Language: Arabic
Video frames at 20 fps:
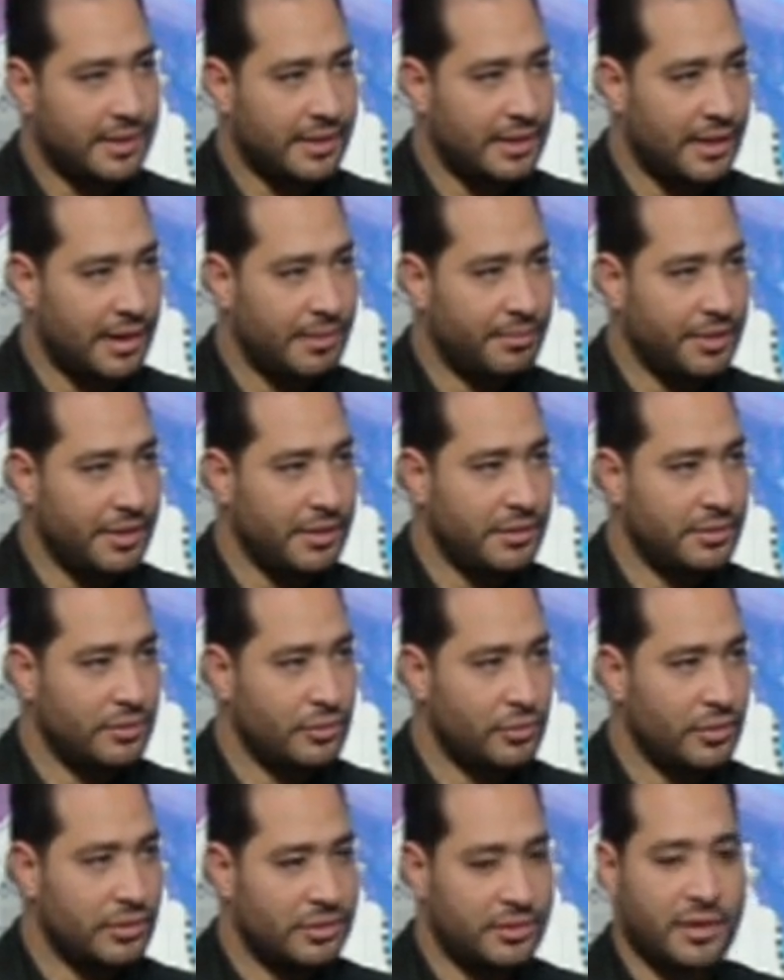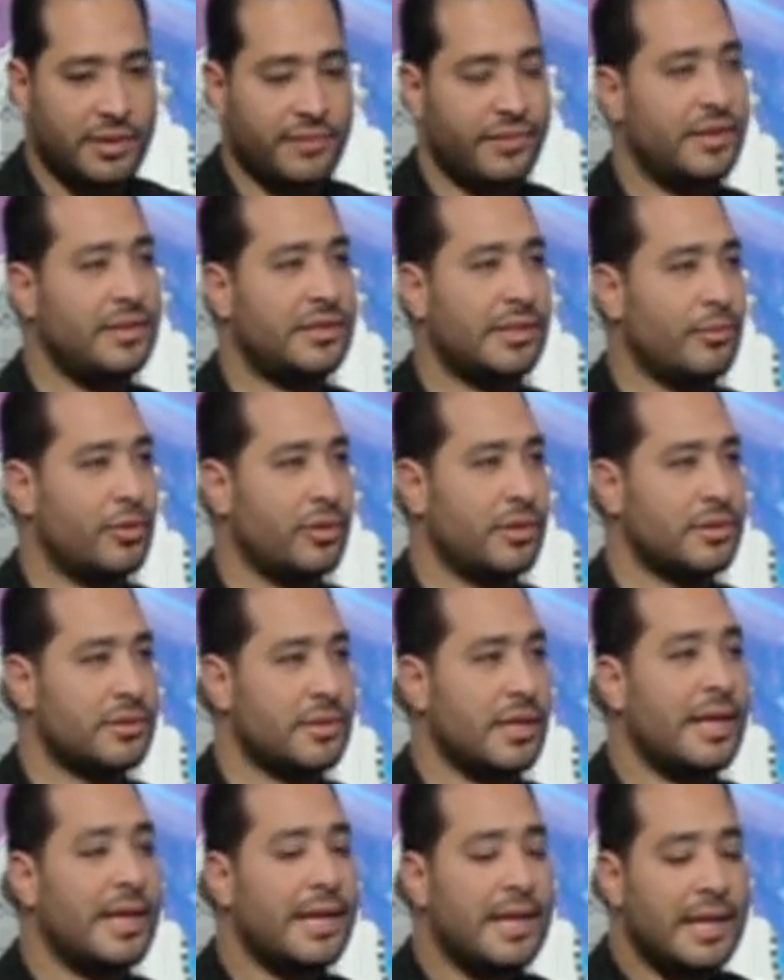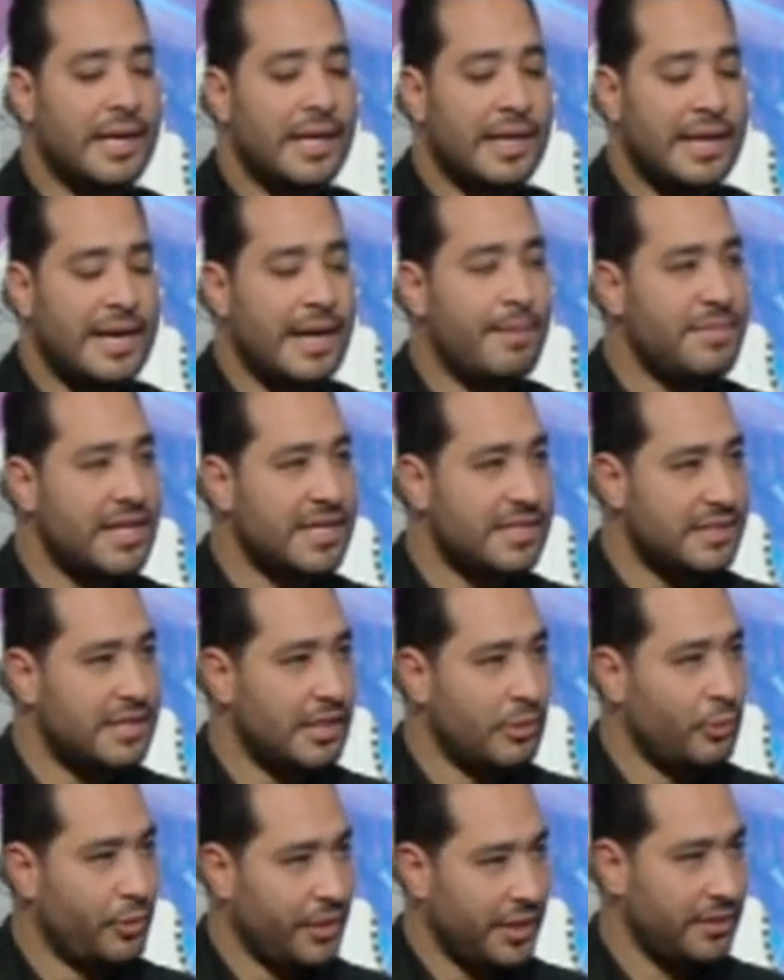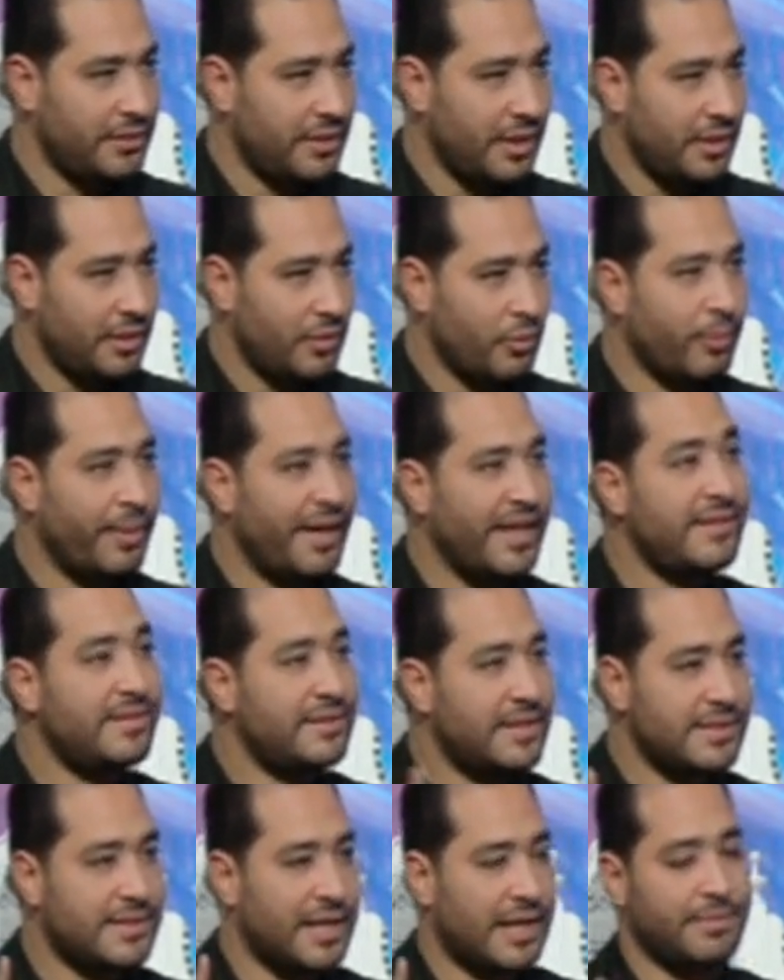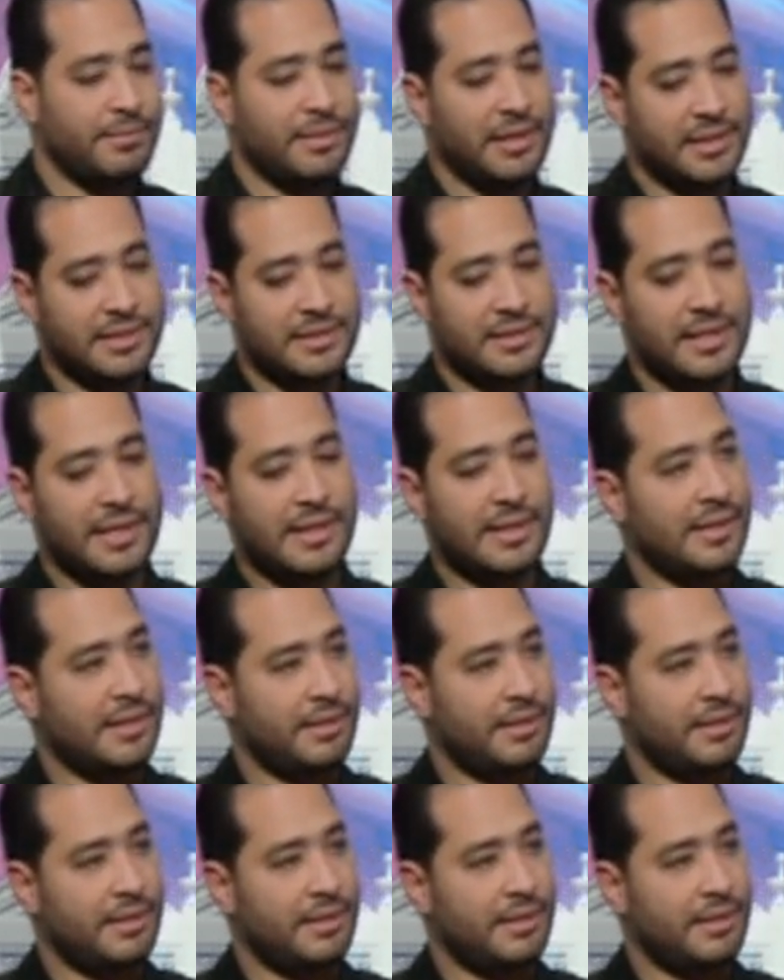الامرين دول تعرف ان انت مخلص لم يستوي عندك وبقيت تزعل من الانسان اللي